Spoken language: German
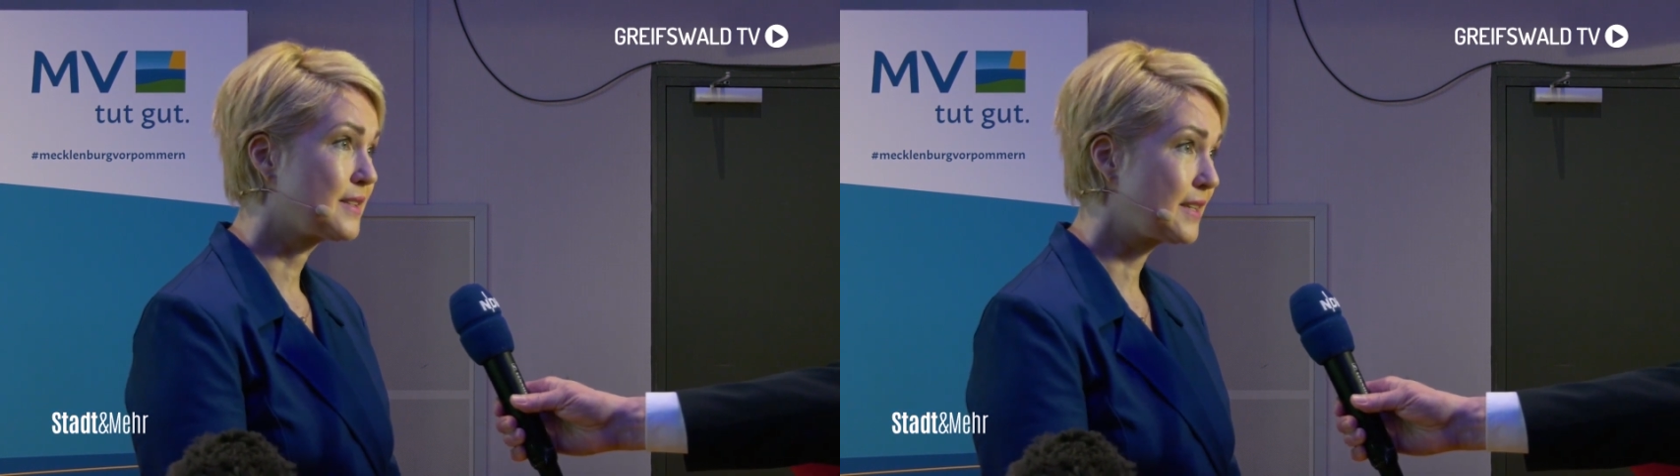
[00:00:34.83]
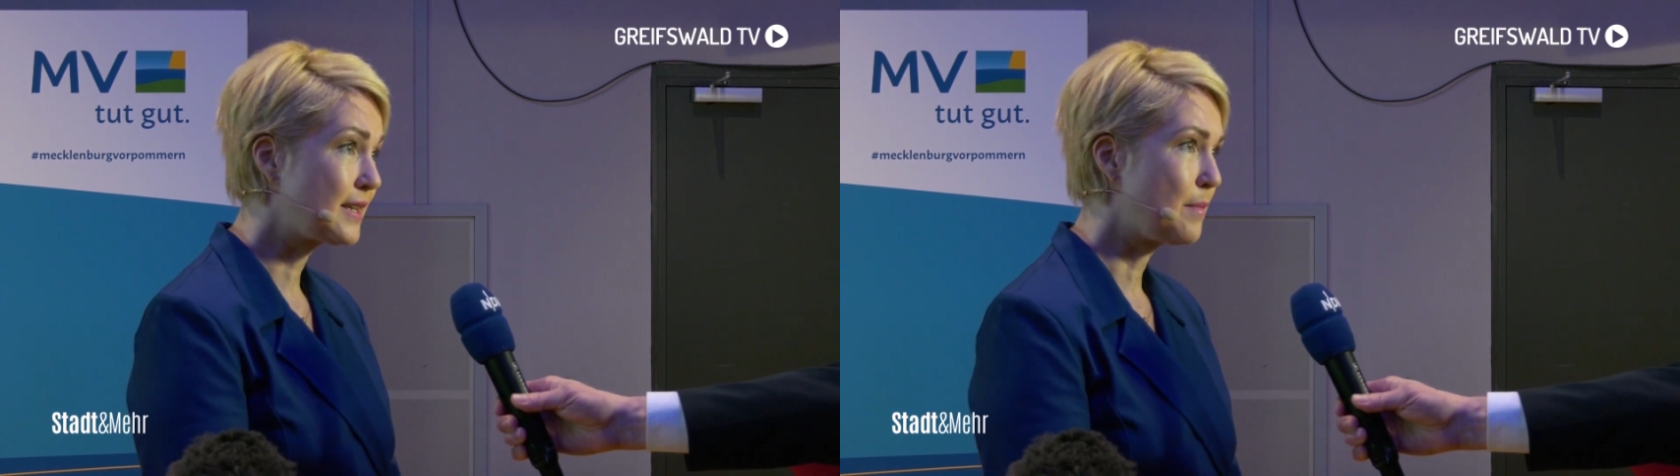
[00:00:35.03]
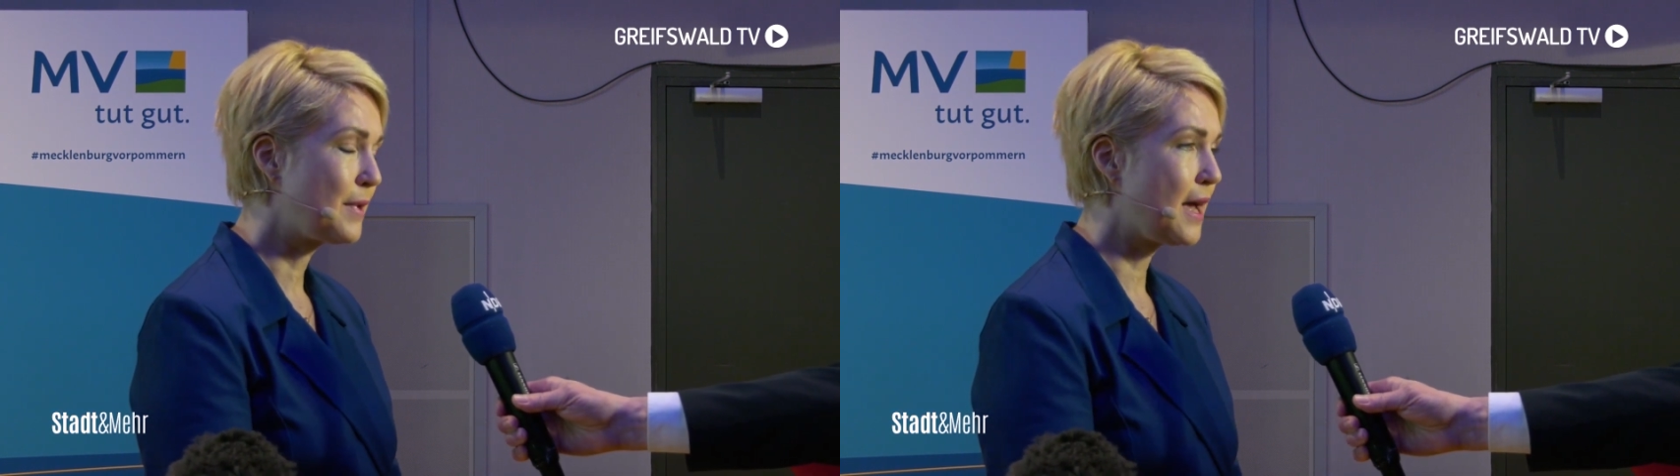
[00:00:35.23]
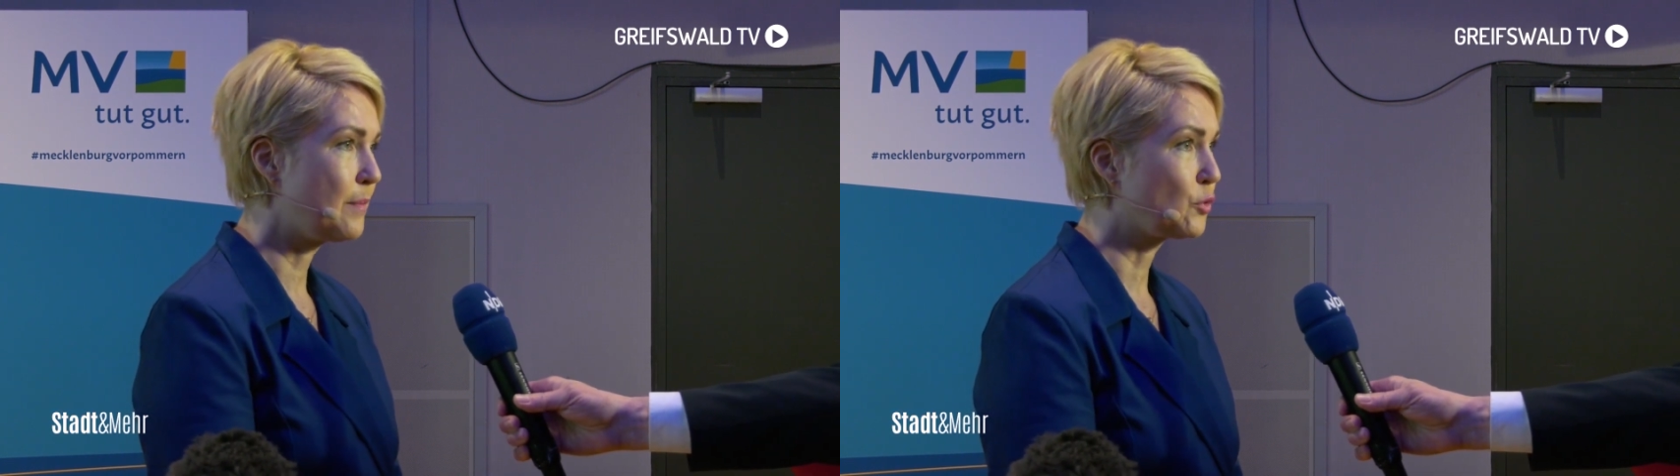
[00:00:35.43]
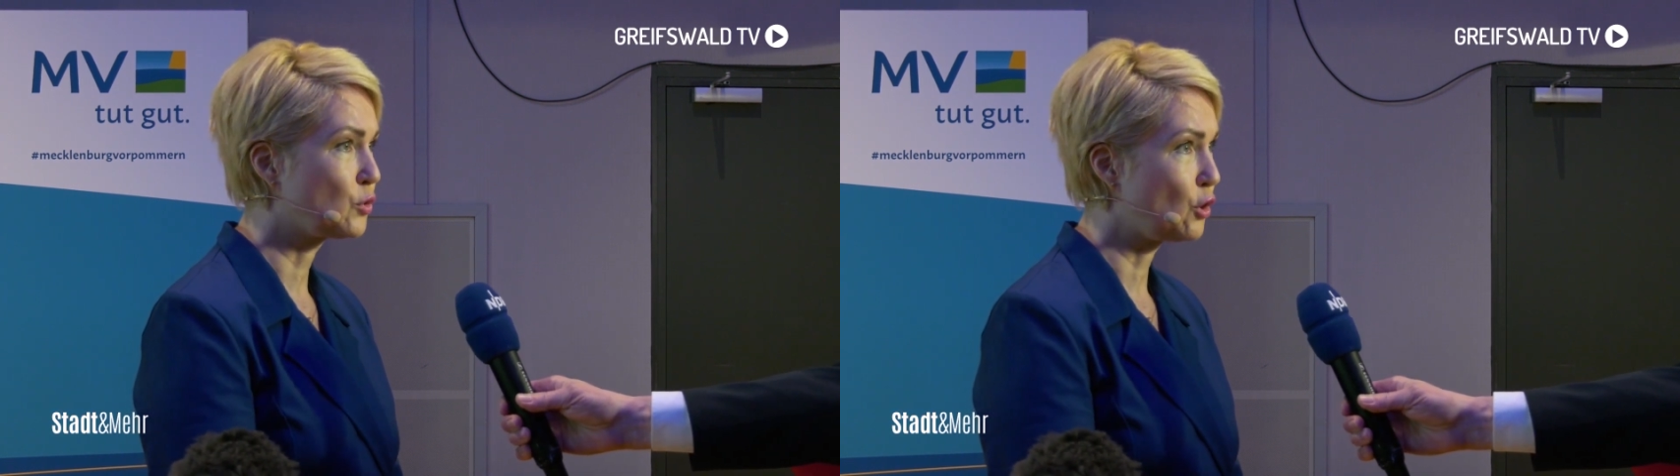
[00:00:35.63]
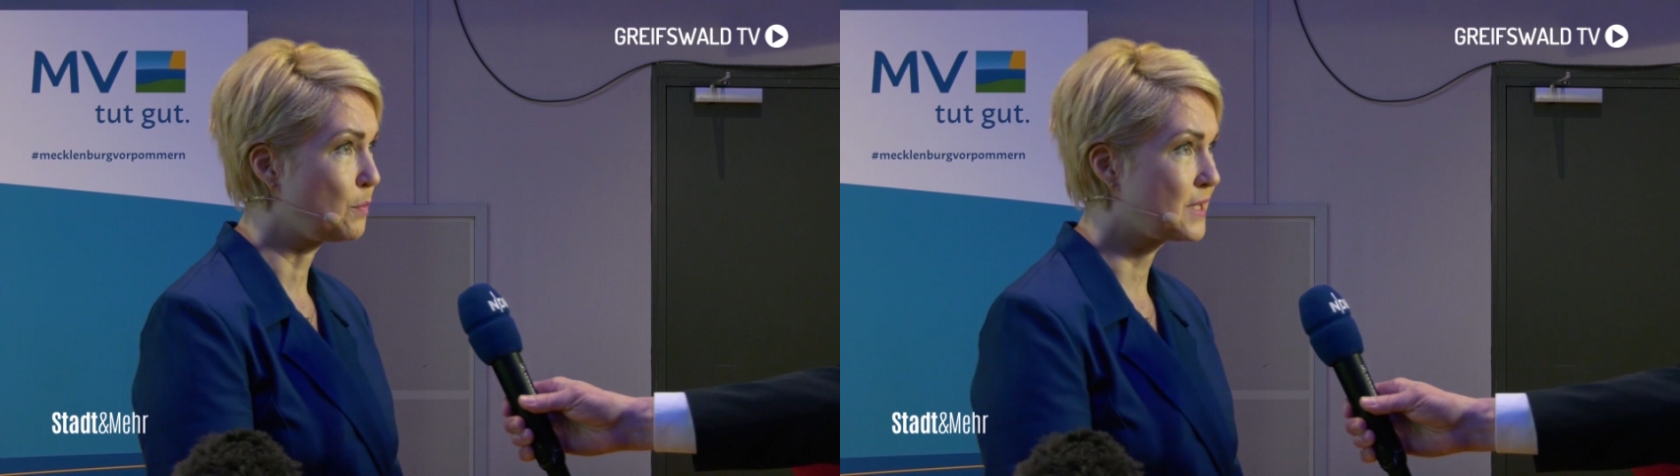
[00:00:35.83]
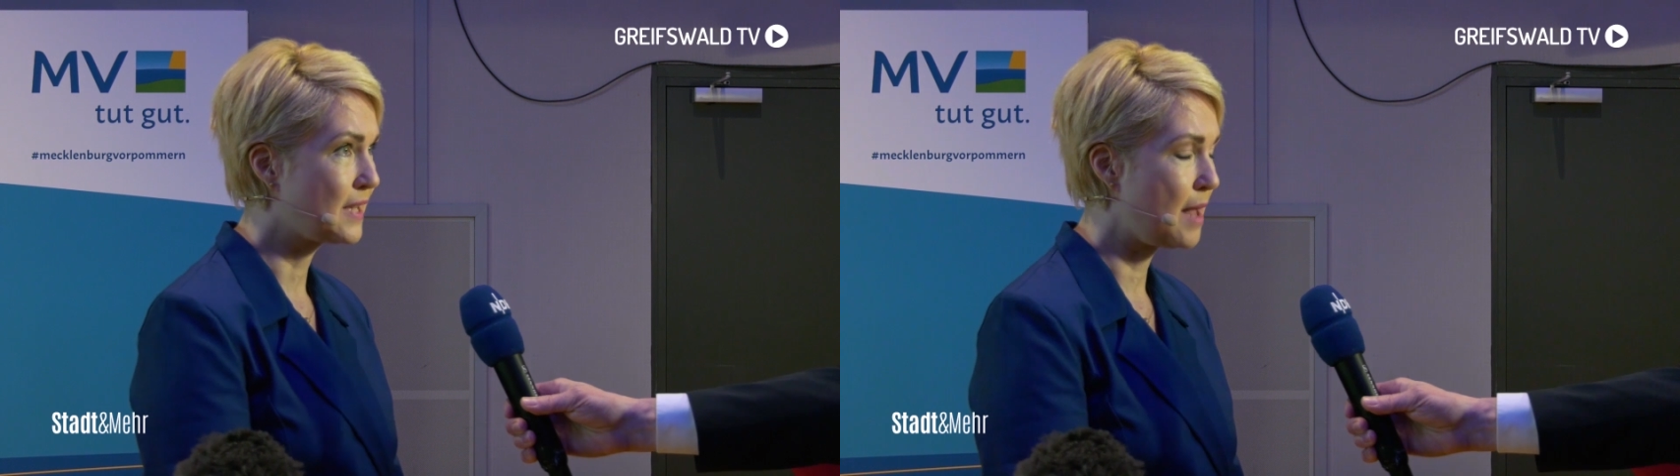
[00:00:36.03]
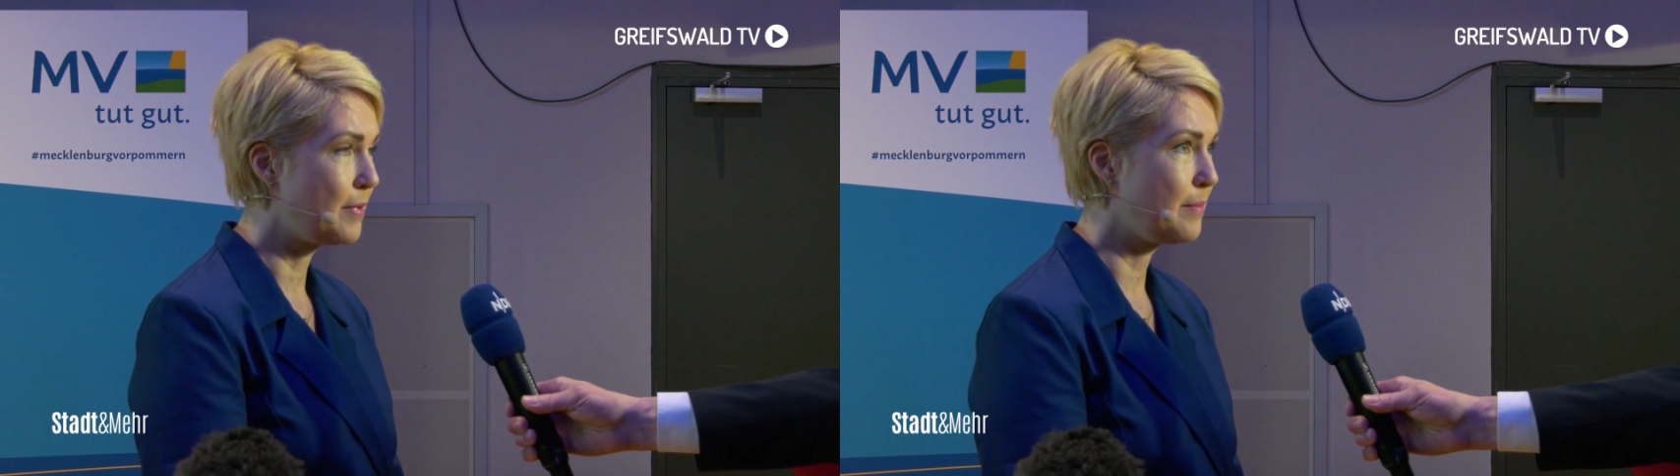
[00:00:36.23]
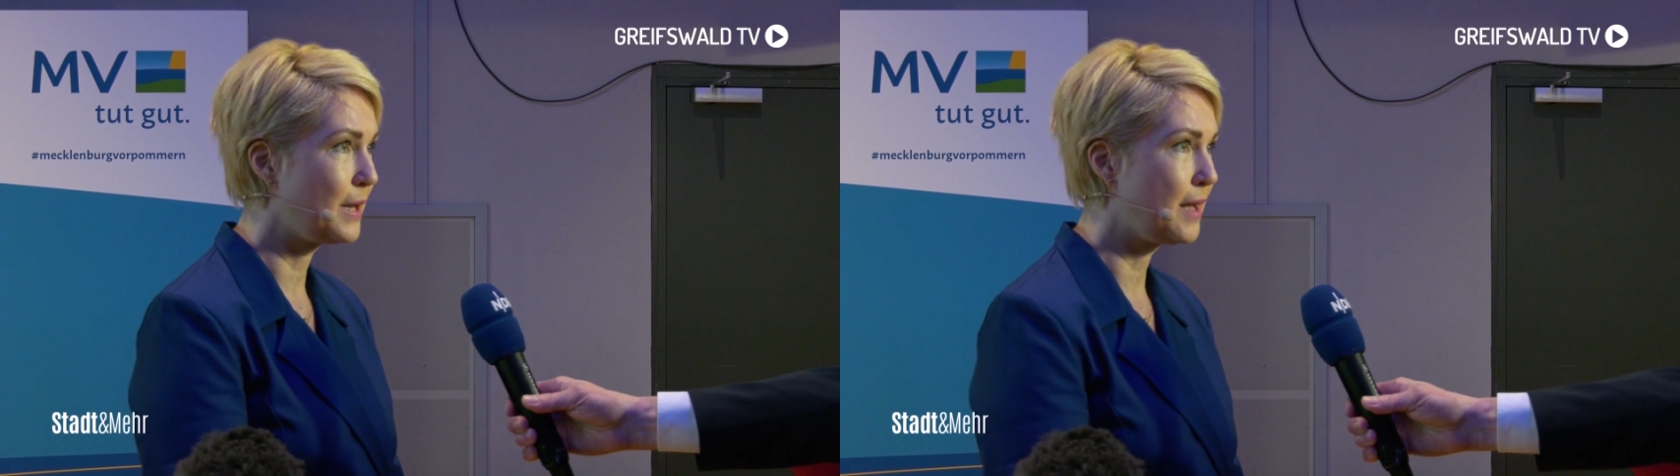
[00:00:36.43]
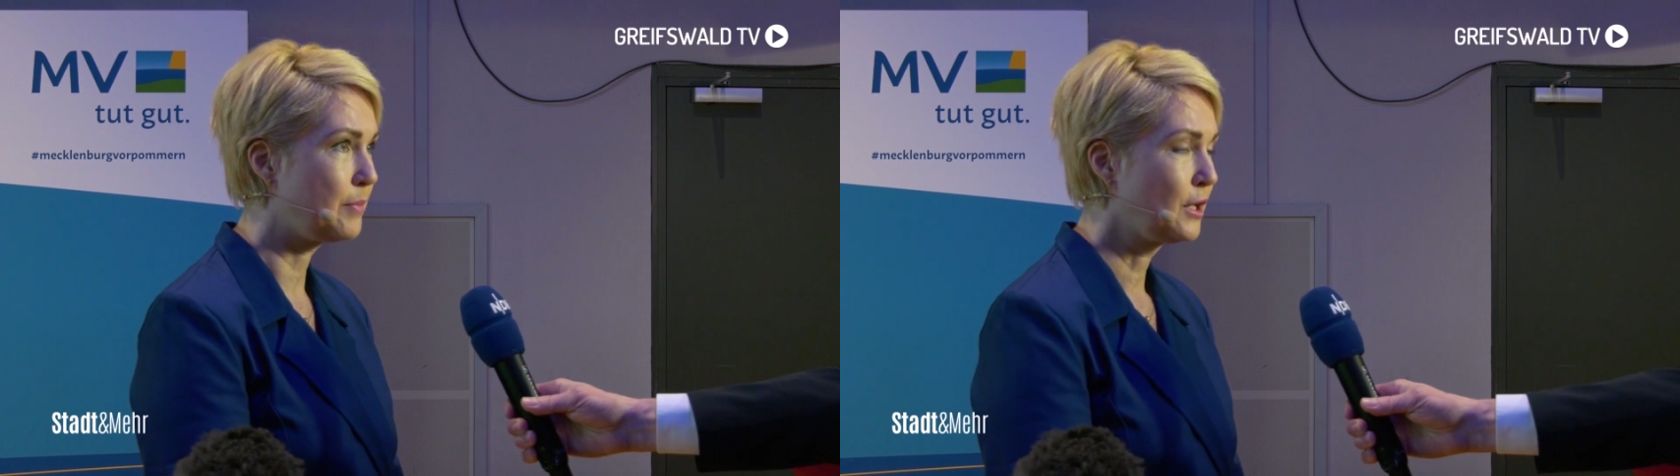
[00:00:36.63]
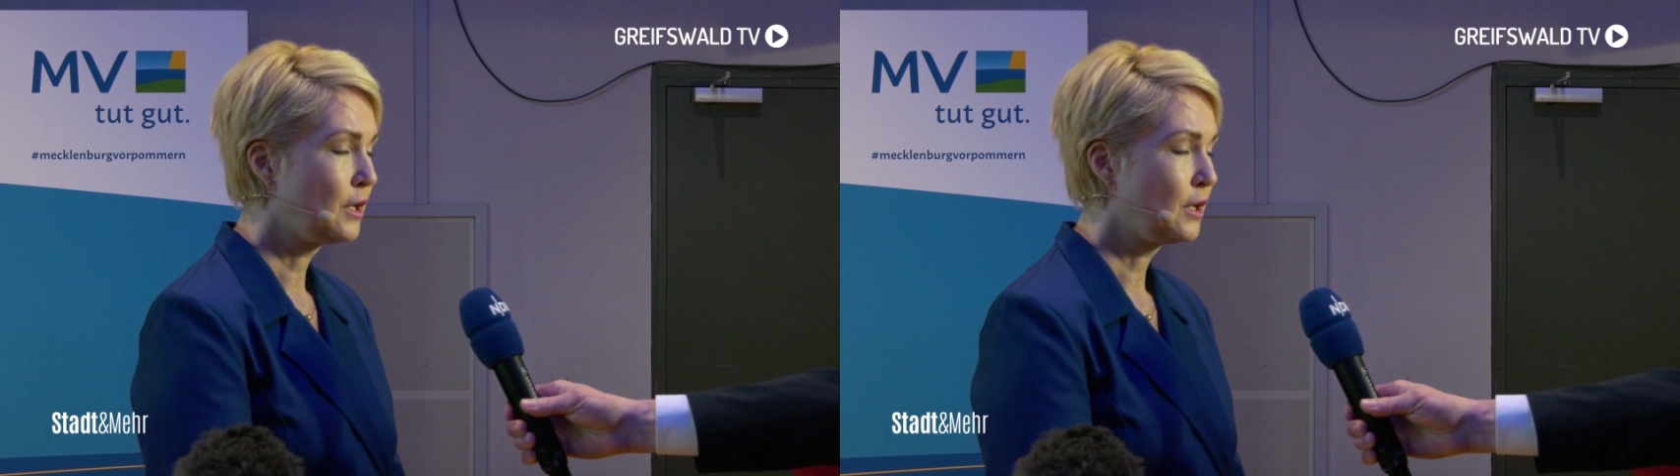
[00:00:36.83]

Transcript: sicher bleibt und auch bezahlbar bleibt.